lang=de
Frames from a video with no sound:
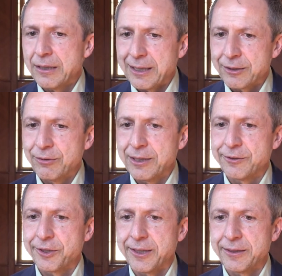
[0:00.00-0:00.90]
Aktueller
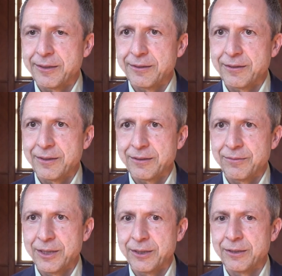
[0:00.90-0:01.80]
Stand ist, dass
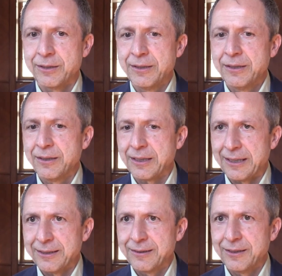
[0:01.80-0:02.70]
wir
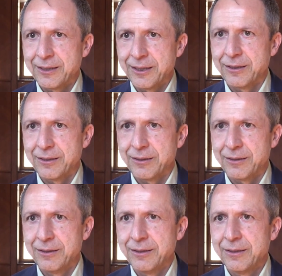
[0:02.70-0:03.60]
30 Kinder
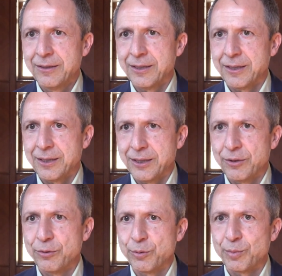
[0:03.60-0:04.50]
äh, in
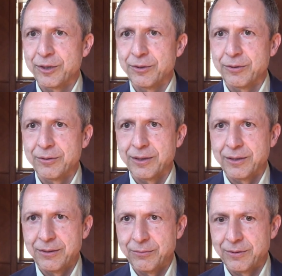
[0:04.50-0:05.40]
der Notbetreuung in
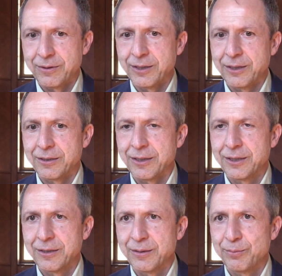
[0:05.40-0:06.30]
unserem
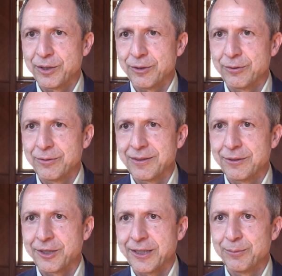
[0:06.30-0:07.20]

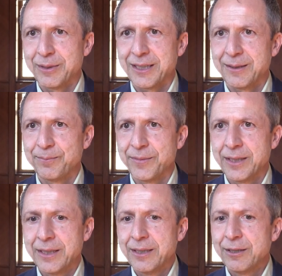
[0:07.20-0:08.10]
Kindertagesbetreuungssystem haben,
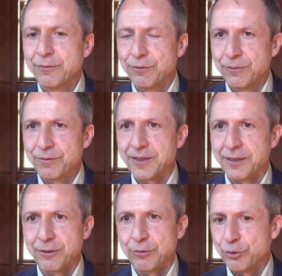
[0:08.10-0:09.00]

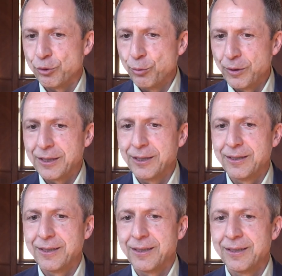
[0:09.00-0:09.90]
15
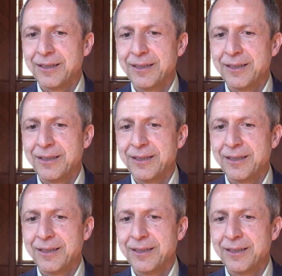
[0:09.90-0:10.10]
Schulkinder